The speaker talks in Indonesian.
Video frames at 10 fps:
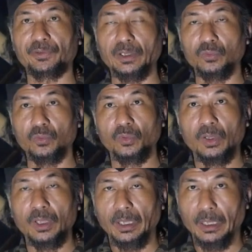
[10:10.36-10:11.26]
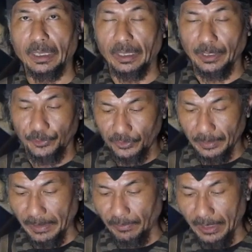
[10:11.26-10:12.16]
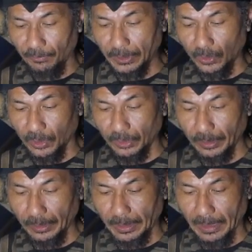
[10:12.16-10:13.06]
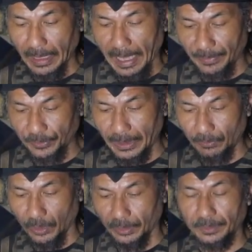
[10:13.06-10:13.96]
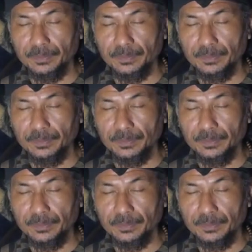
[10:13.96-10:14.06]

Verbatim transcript: satu uh, keistimewaan weton Kamis Kliwon.